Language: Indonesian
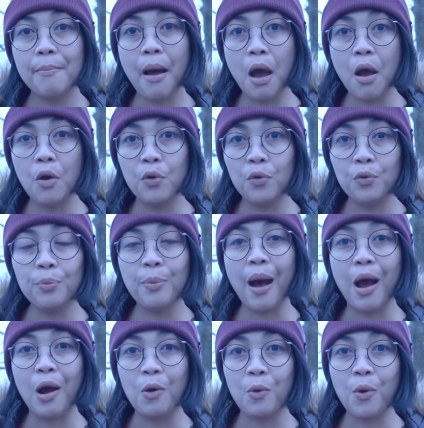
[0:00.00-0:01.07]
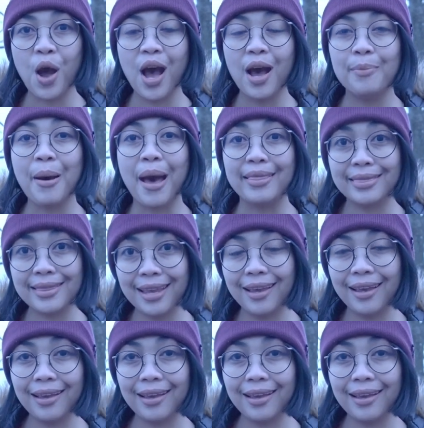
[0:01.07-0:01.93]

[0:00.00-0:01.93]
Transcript: mau bawa batik